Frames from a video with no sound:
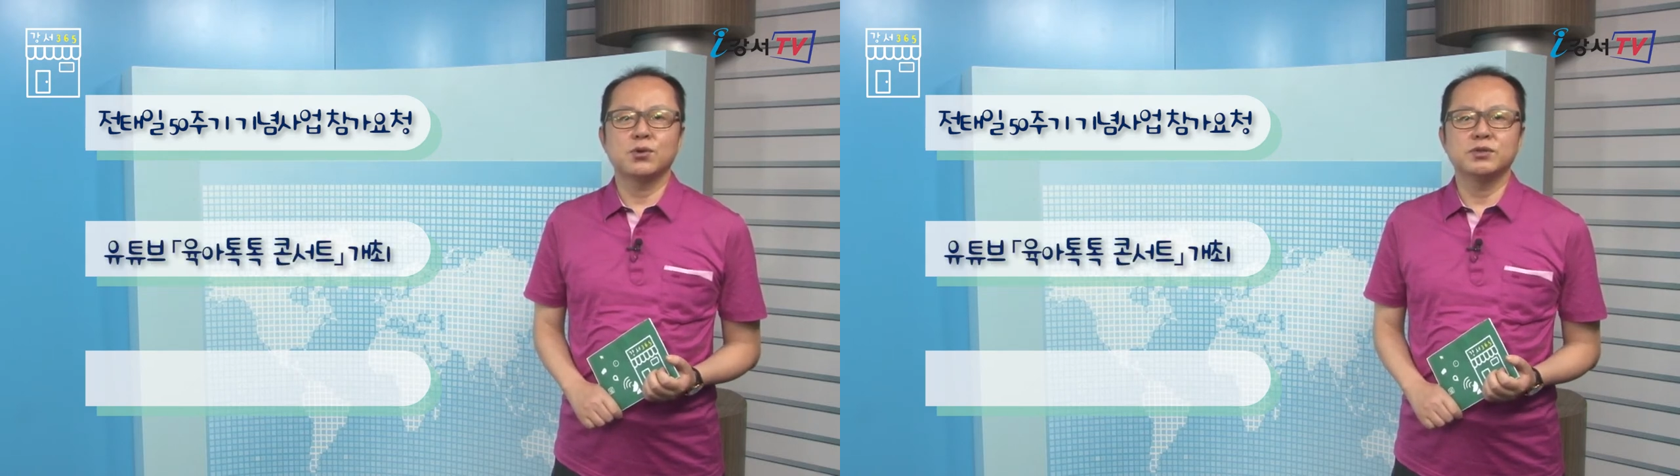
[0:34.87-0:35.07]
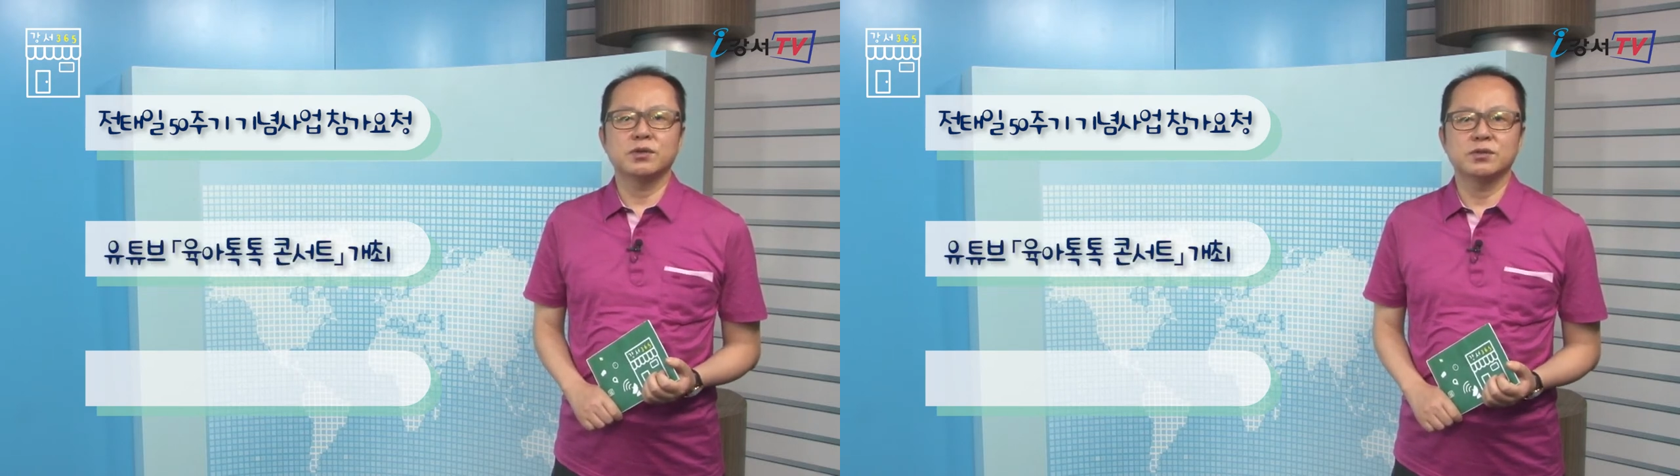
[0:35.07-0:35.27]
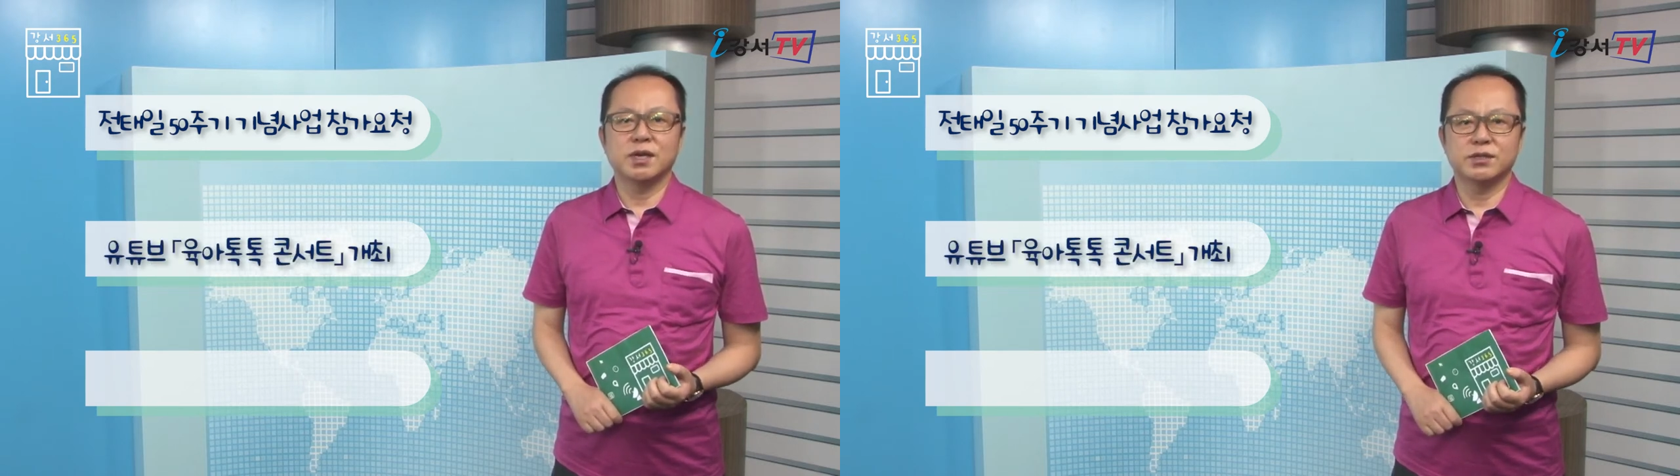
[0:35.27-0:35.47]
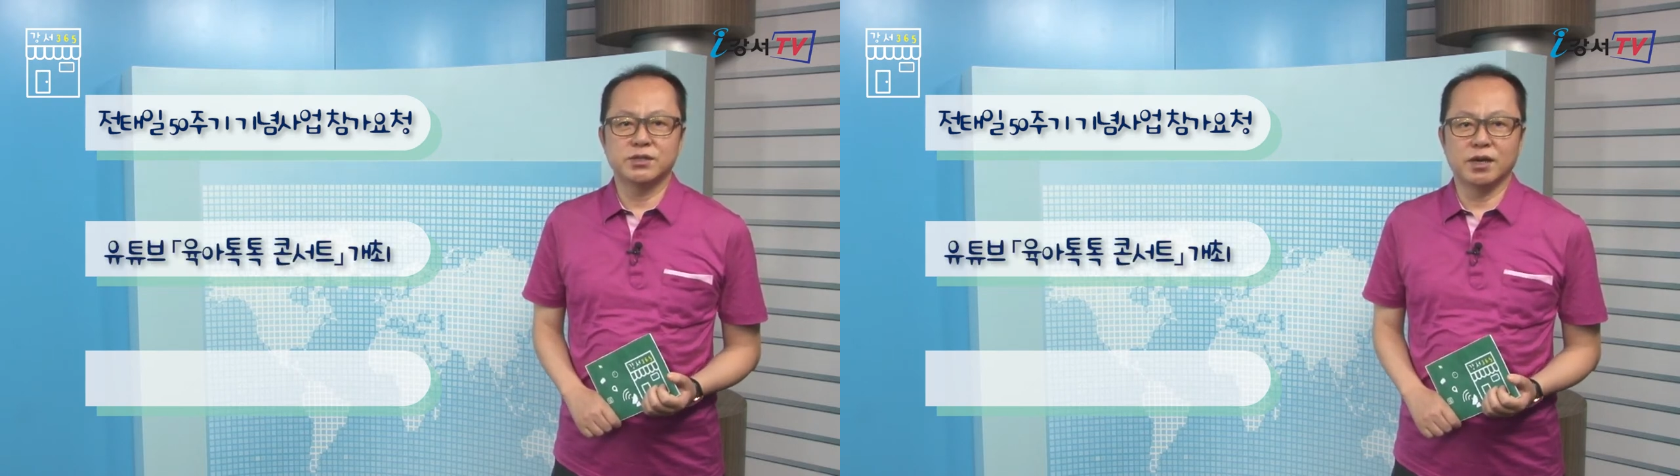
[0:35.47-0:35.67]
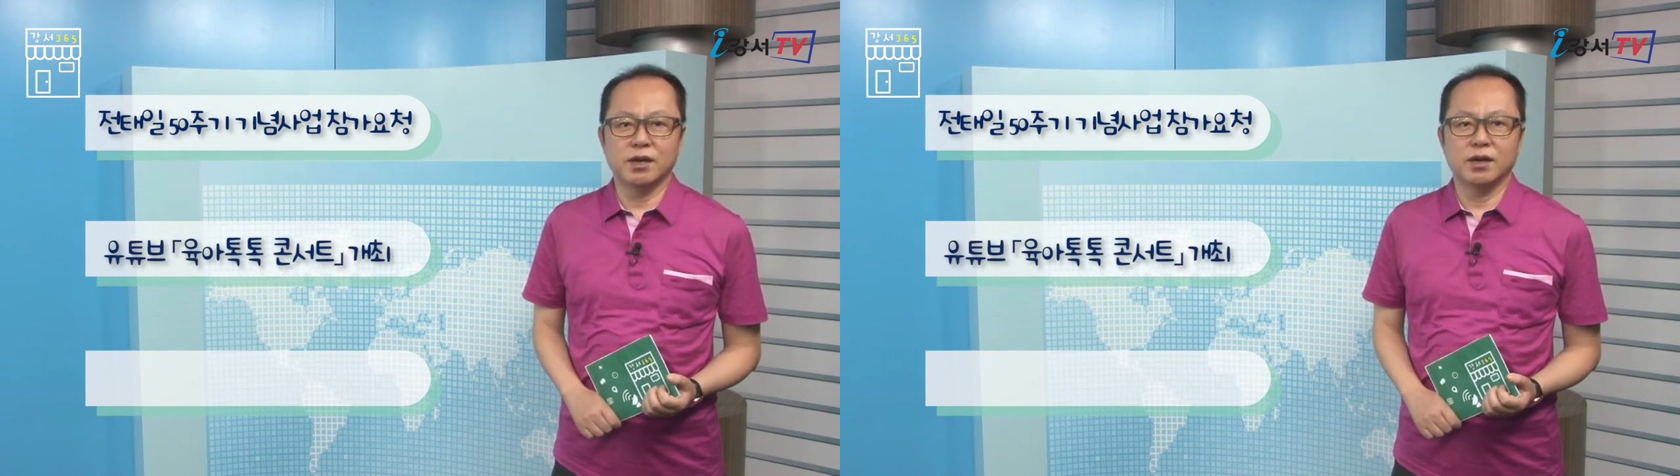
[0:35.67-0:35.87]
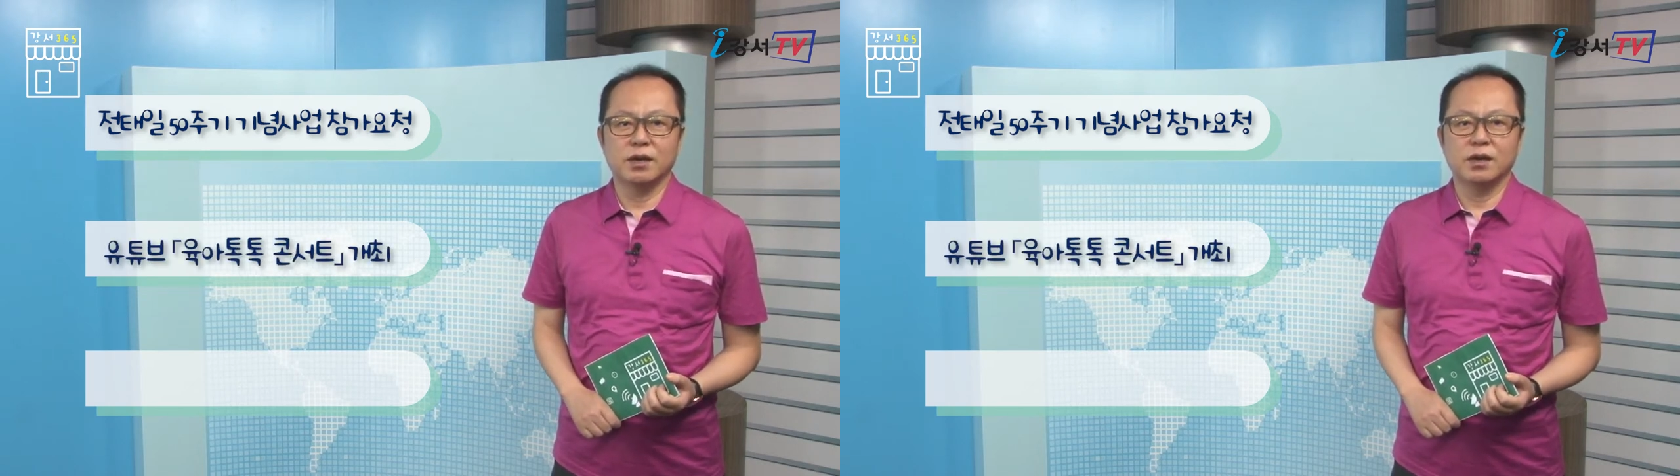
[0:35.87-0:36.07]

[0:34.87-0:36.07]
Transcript: 콘서트 개최,